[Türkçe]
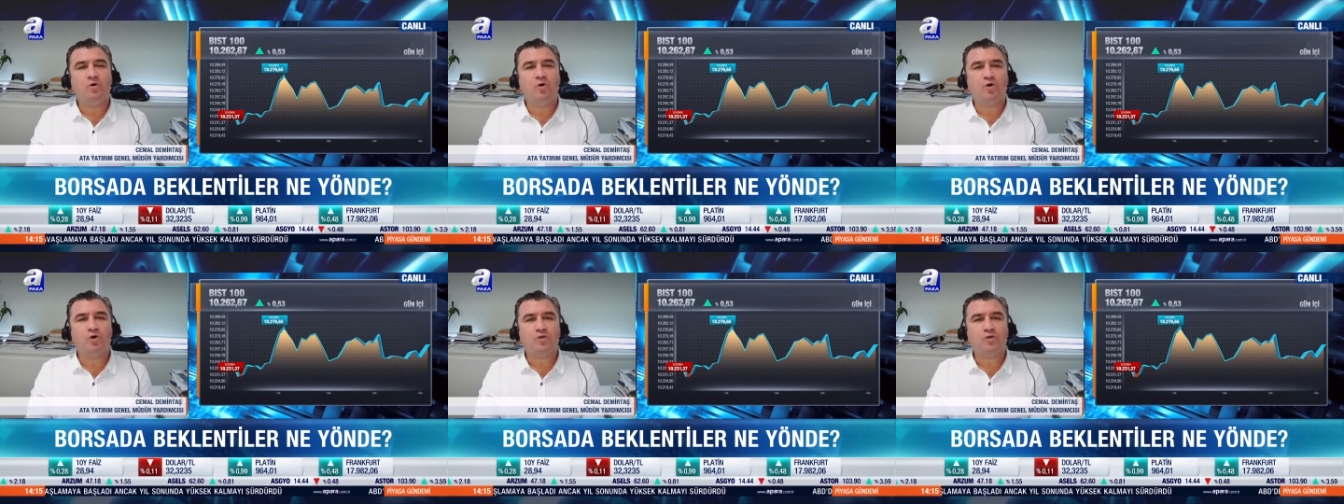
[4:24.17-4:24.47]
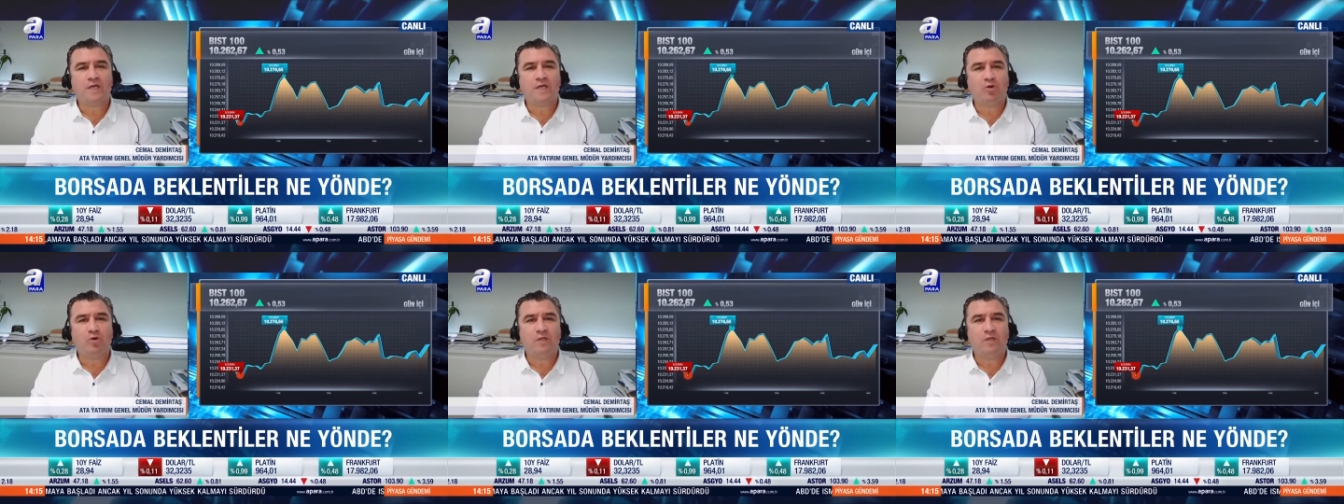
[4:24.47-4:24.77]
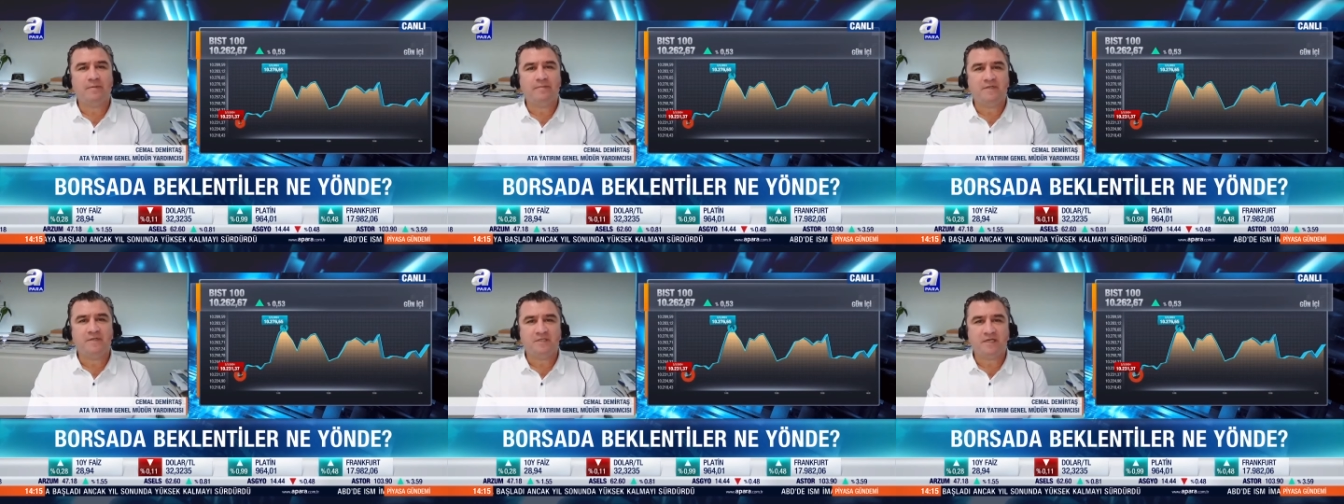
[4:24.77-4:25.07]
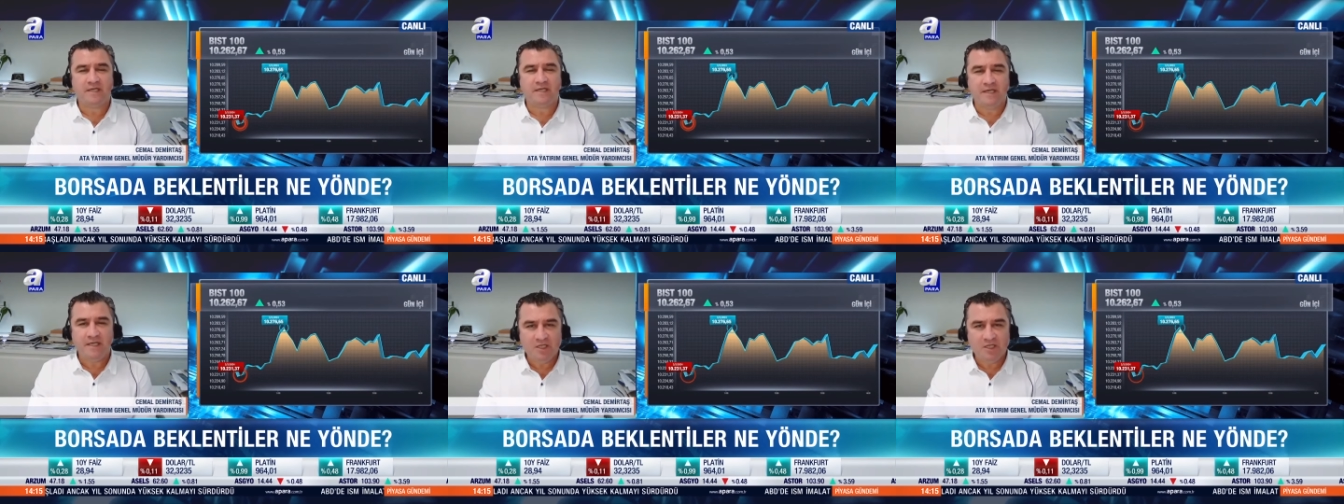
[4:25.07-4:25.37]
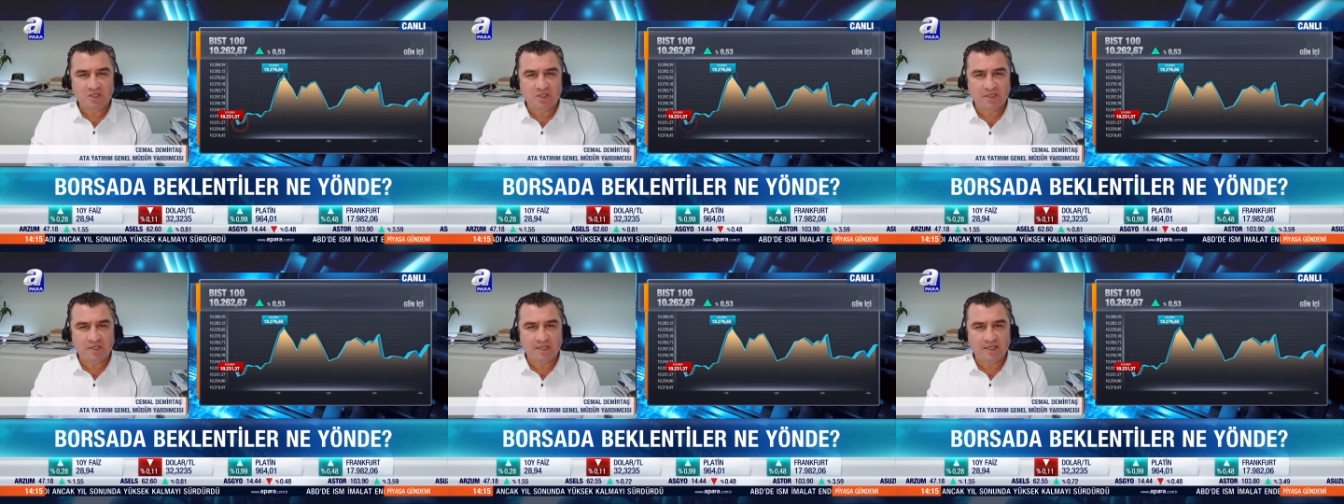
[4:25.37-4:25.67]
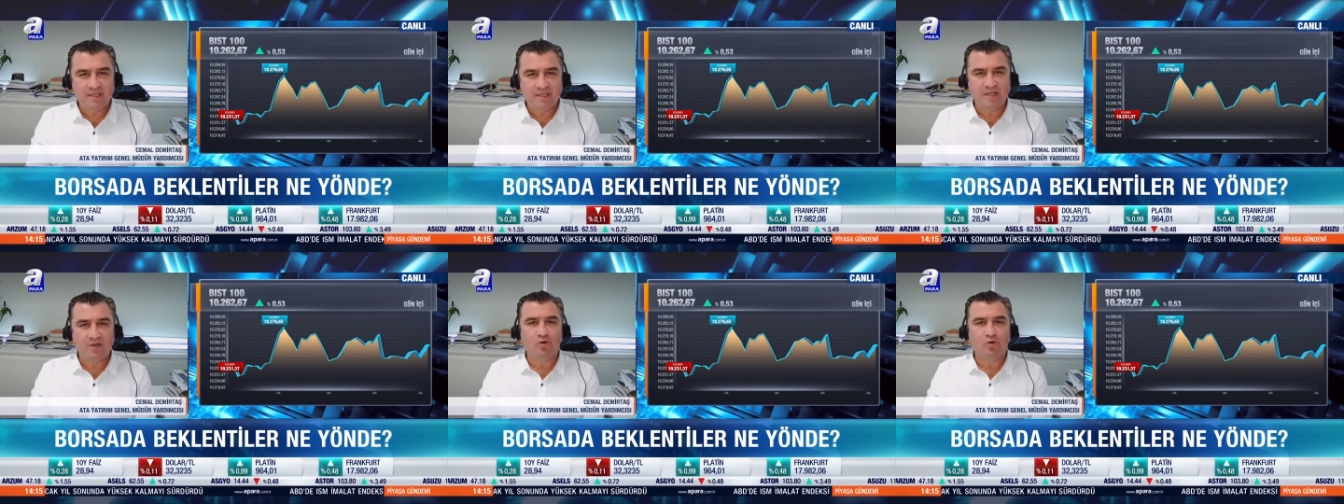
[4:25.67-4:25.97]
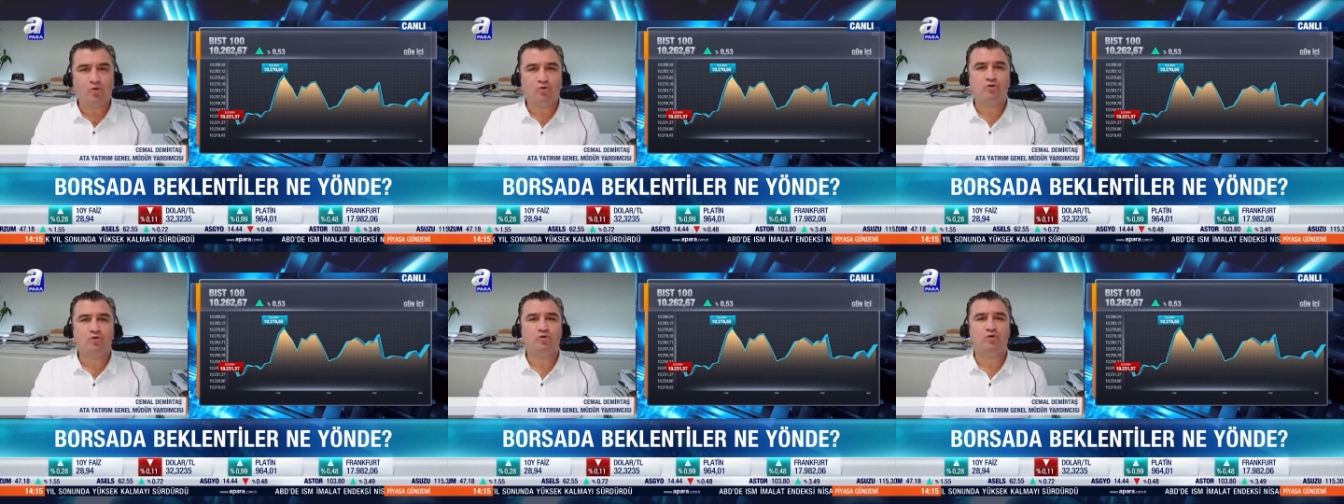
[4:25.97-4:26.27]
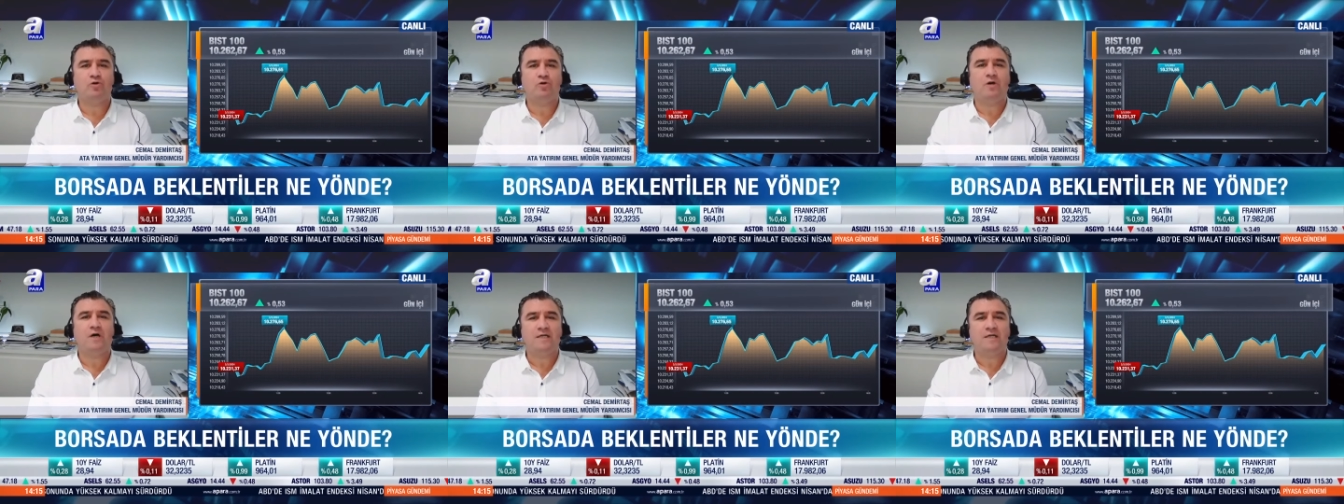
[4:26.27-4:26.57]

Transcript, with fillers: ortak olunabilecek iyi şirketler olduğunu